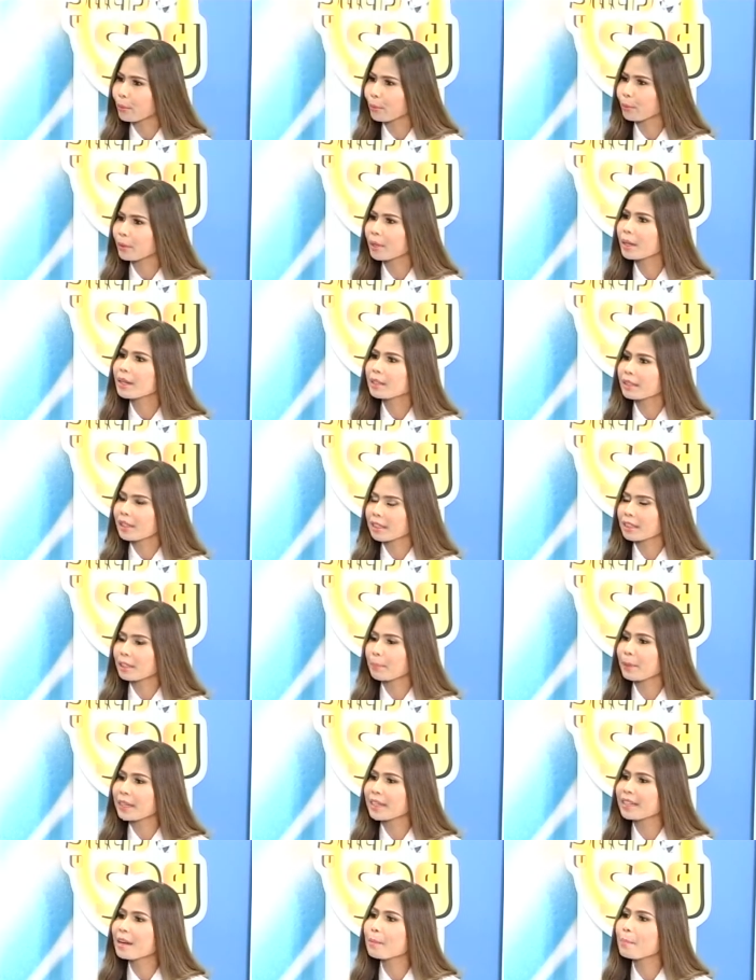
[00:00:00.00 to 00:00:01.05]
รุงรแต่จะ
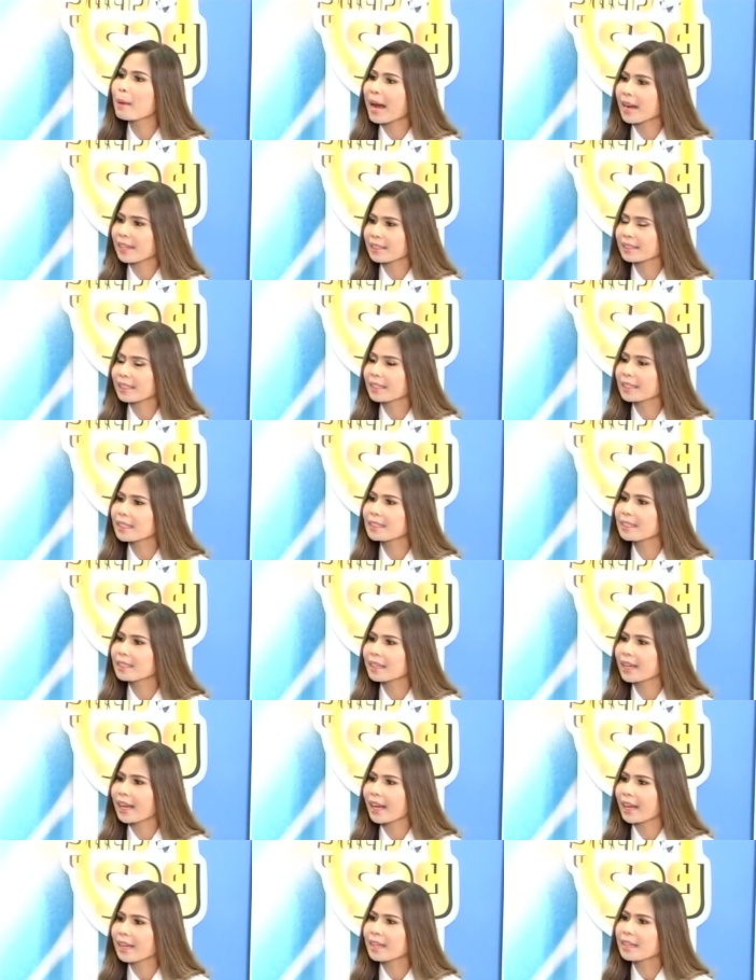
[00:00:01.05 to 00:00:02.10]
เป็นเนื้อบางสักนิดนึง
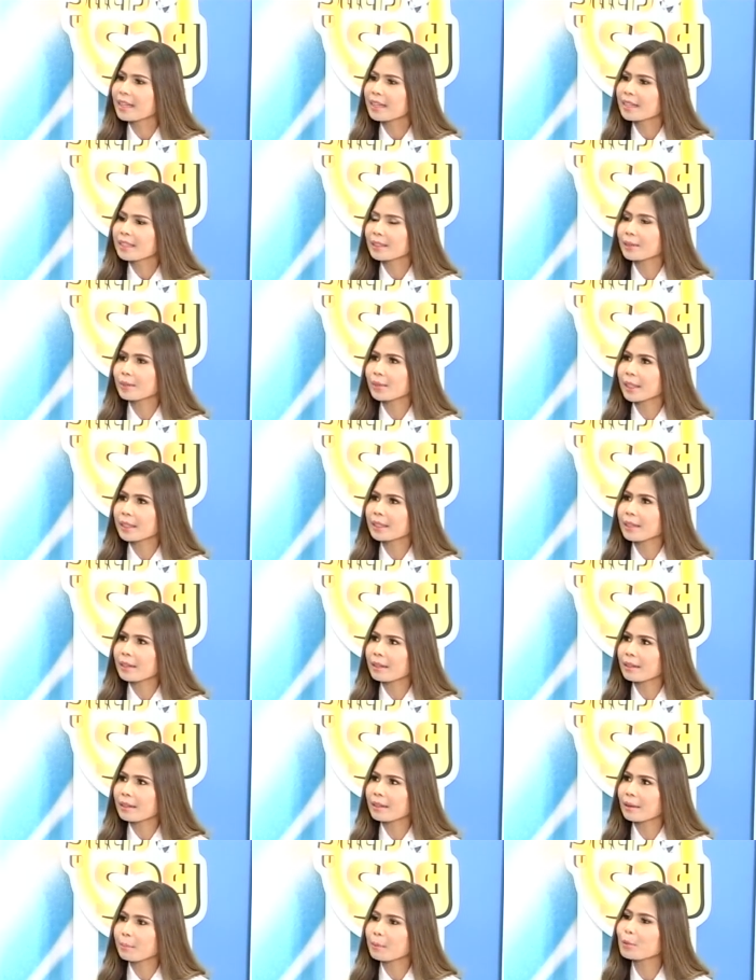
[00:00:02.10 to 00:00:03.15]
ค่ะคส่วนอ
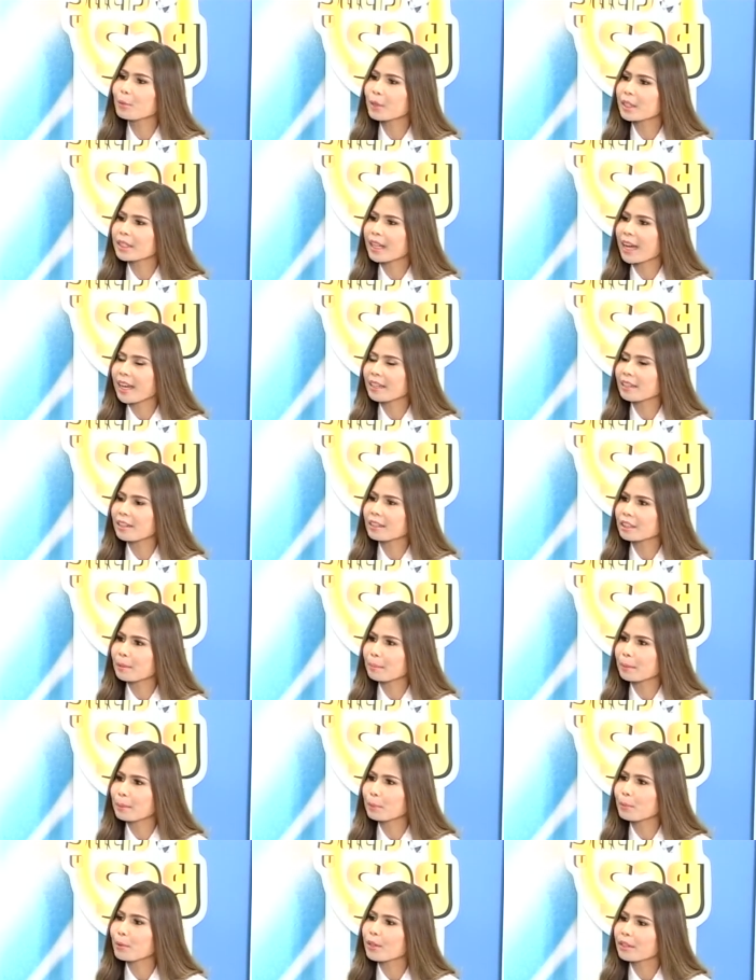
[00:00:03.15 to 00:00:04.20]
อพี่รวยใช้ก็จะ
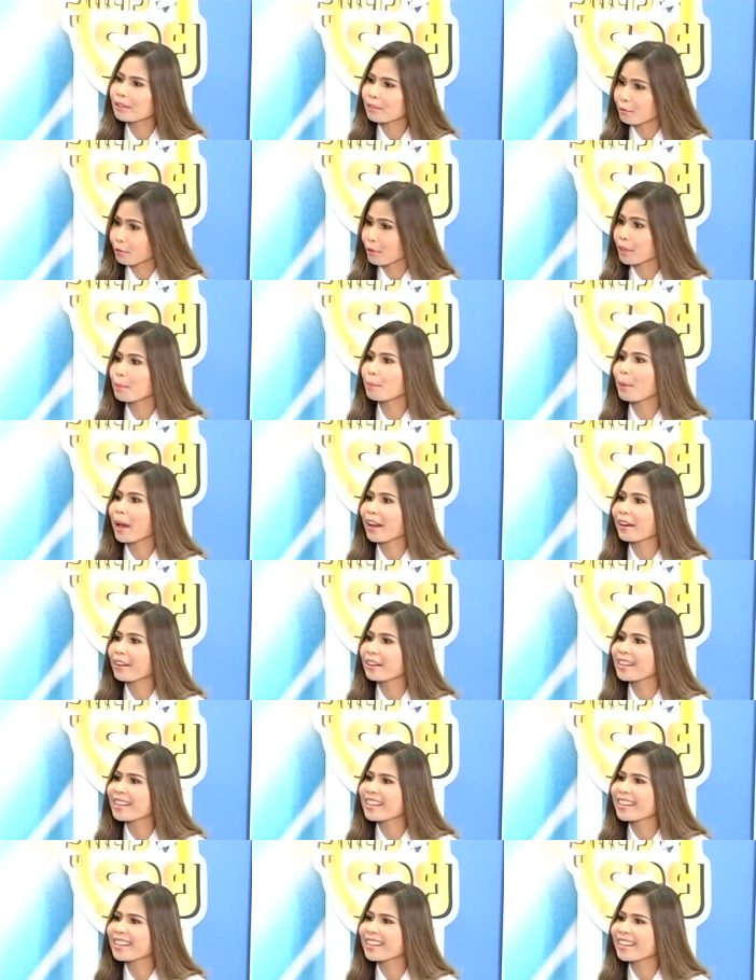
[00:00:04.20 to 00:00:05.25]
เป็นพวกรีแพ
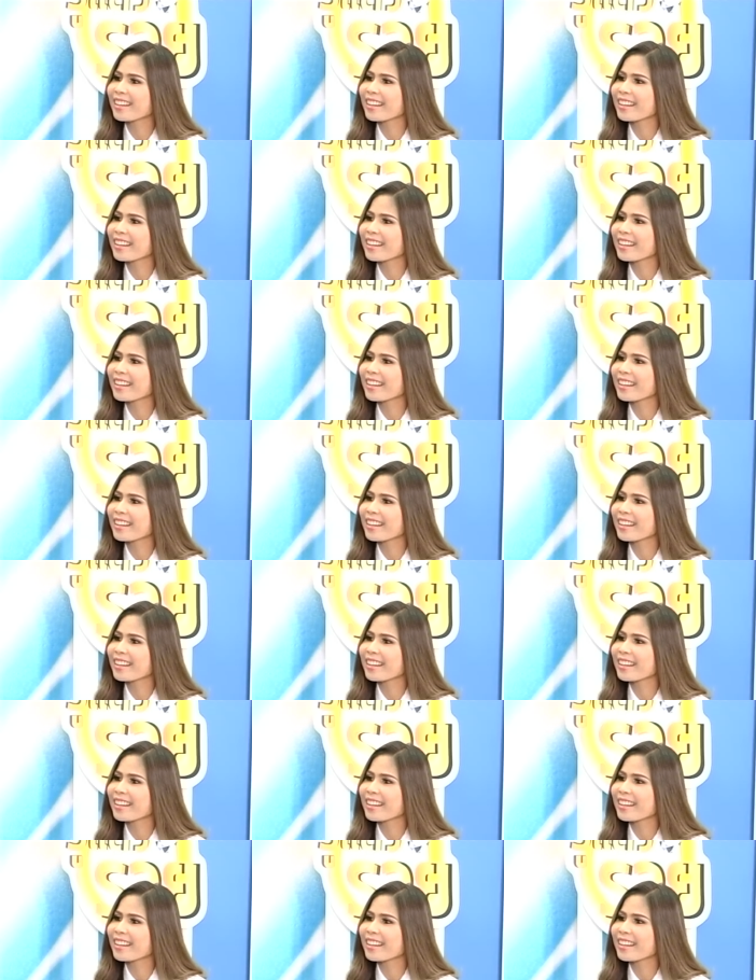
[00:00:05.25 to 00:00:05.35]
รี่